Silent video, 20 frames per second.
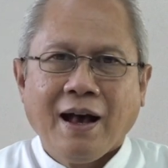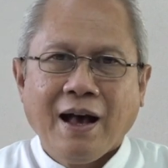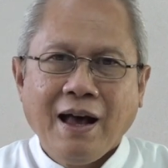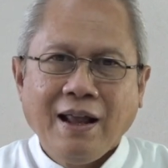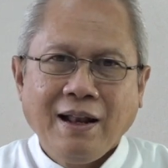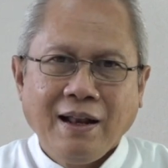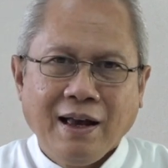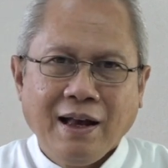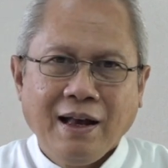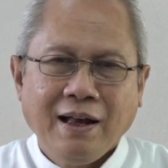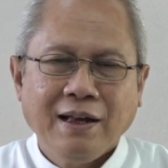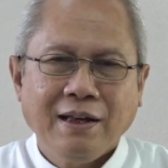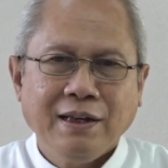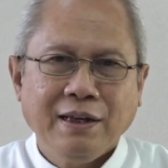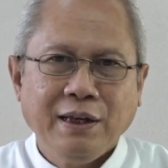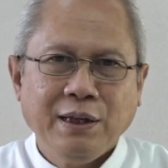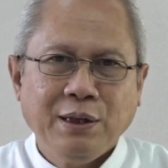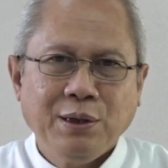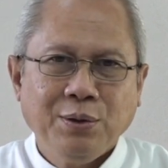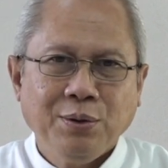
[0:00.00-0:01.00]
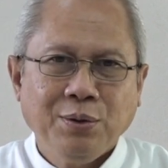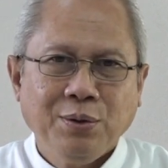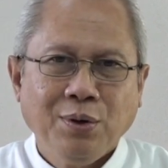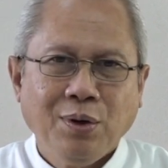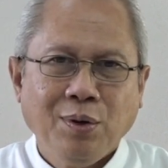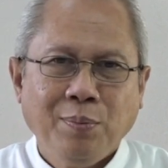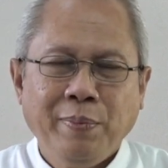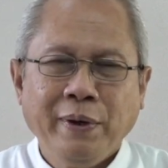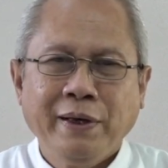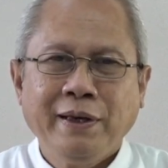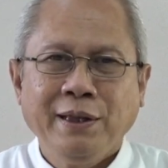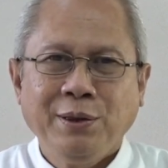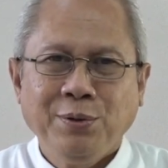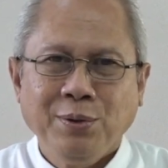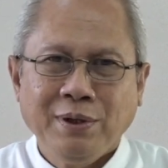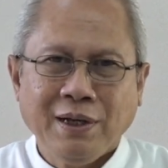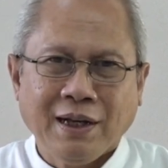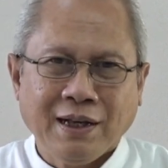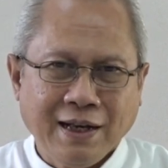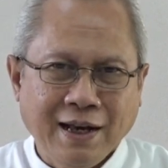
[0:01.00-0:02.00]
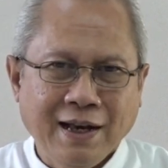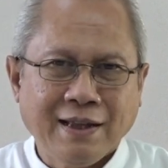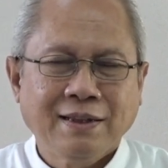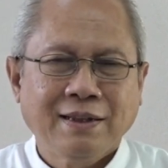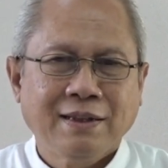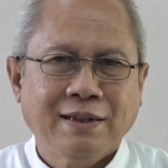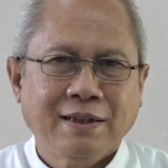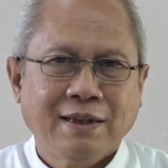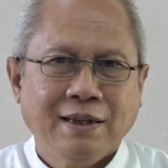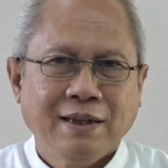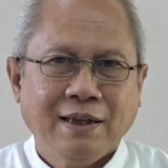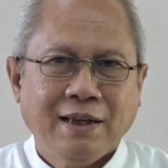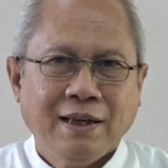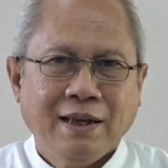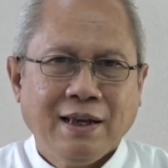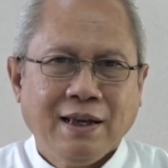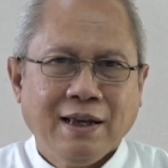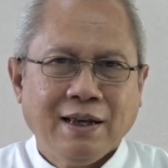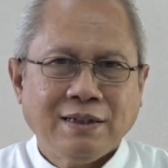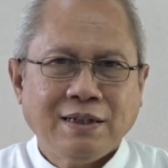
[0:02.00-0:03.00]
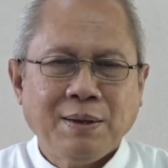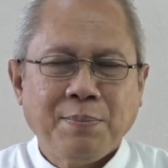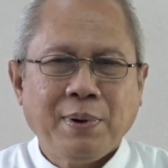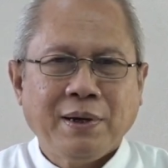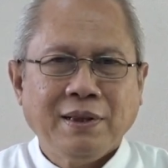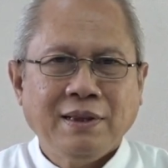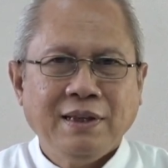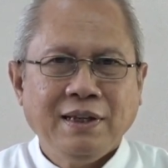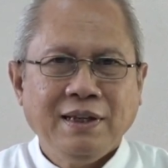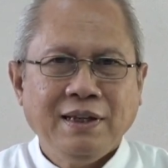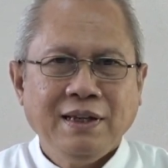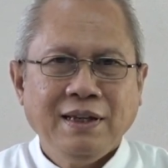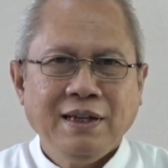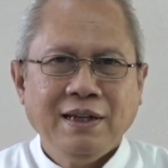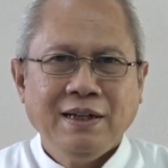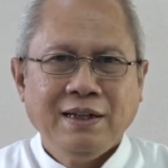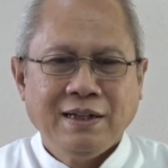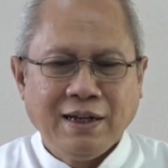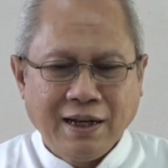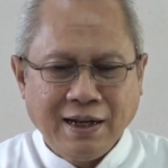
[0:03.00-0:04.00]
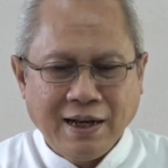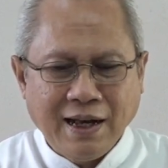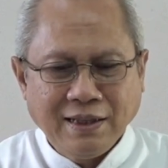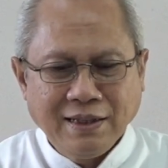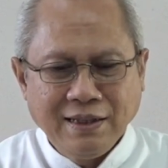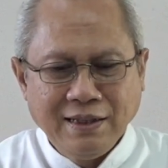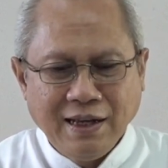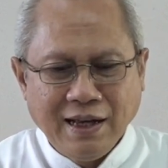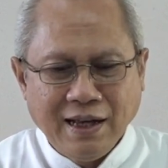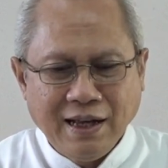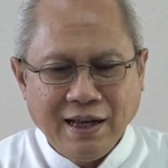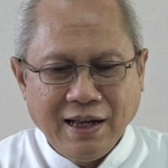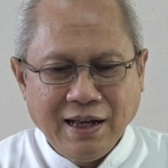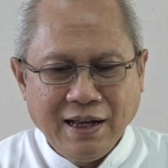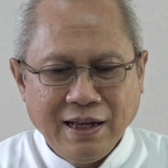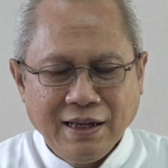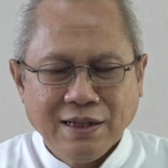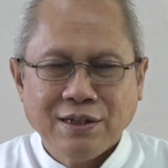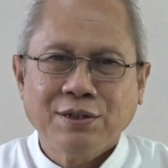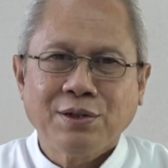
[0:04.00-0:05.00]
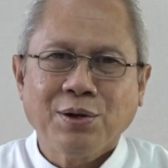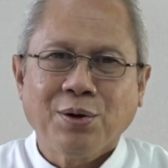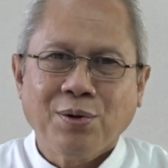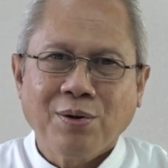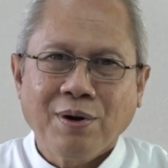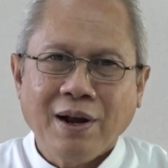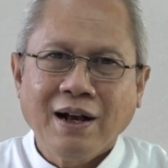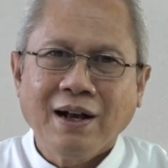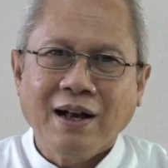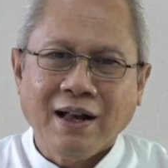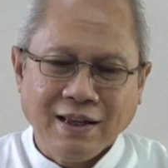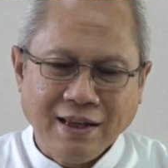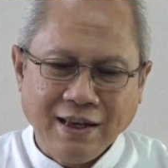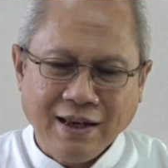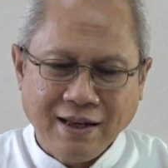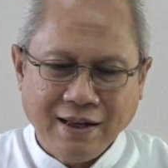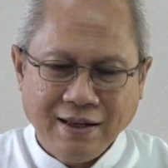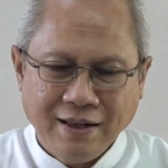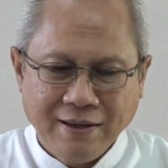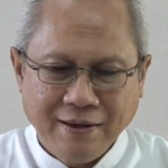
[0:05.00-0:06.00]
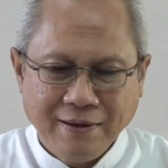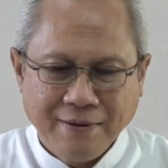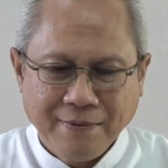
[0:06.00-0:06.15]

Allah itu begitu dekat, seperti dekatnya seorang ayah.